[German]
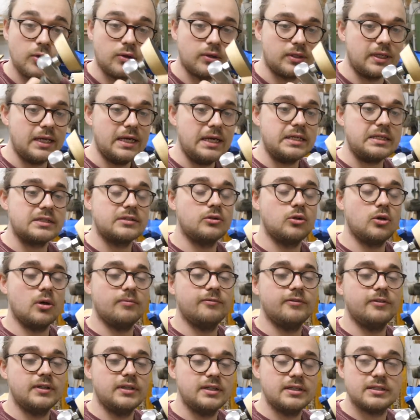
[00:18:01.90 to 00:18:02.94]
noch die ersten
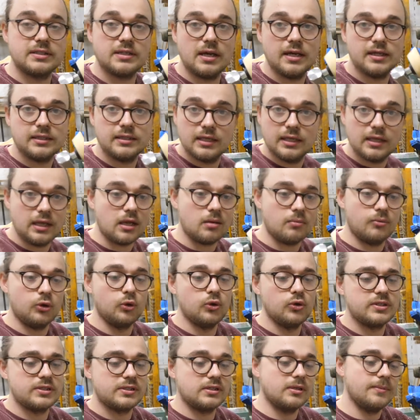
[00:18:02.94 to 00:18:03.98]
Köpfe, die ich seit jeher
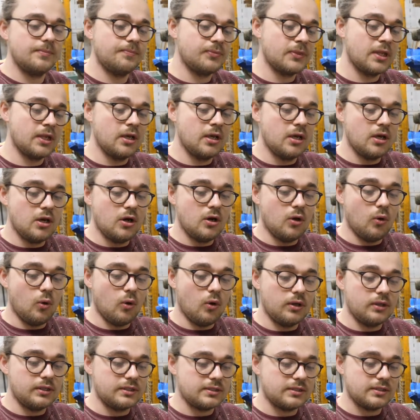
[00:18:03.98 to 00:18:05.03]
benutze.
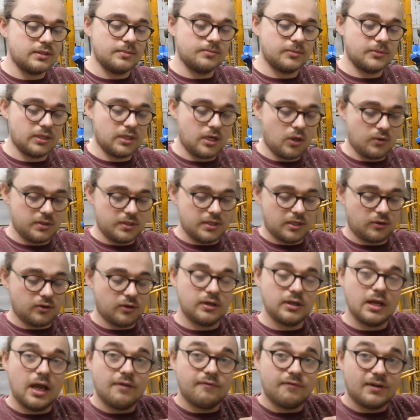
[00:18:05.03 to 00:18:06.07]
Und ähm, genau, hier
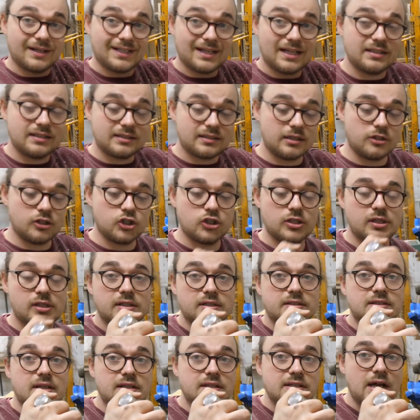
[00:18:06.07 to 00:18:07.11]
könnt ihr einfach ganz, ganz schnell
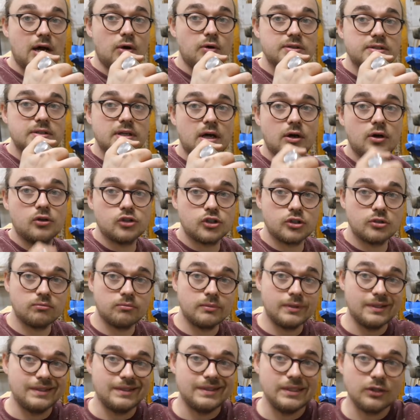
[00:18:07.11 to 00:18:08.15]
das Ganze austauschen.
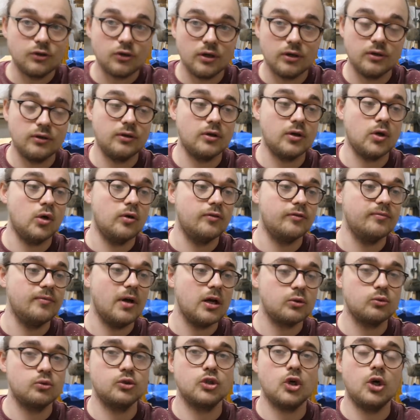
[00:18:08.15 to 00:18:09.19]
Die könnt ihr noch auf dem
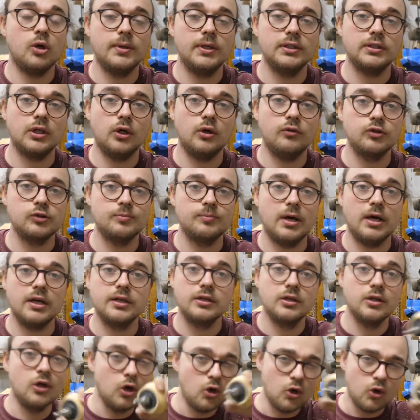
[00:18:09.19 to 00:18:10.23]
Akkuschrauber
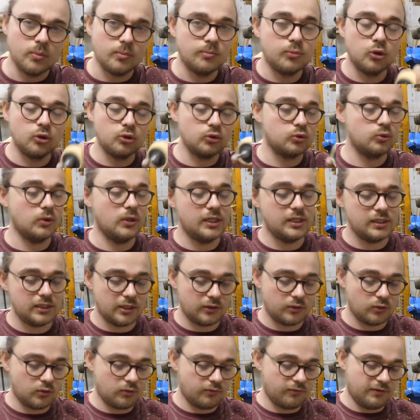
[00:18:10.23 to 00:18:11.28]
draufspannen, um punktuell
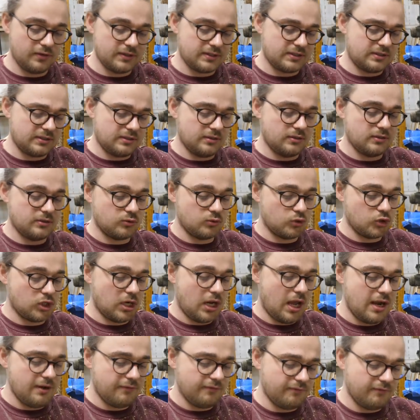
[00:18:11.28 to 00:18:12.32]
dann noch was äh, zu
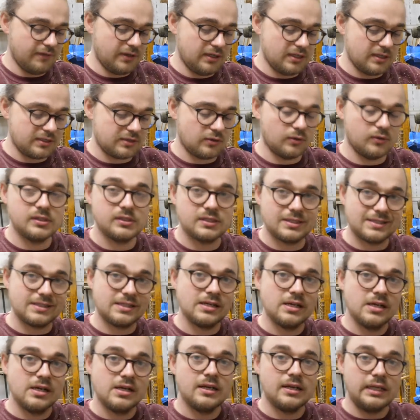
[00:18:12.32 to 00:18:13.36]
schleifen, wenn das Holz
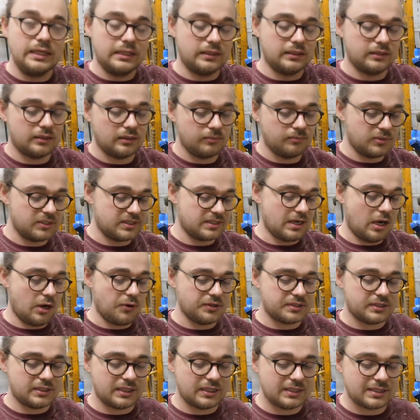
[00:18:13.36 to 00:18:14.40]
innen drin ein bisschen
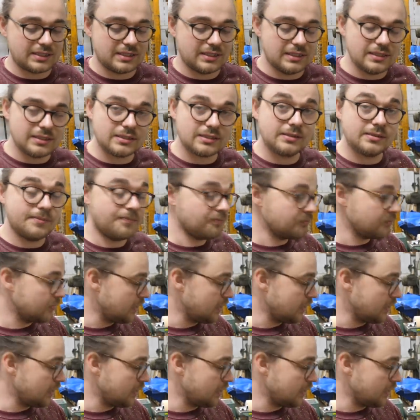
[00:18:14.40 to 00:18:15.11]
ausgerissen ist.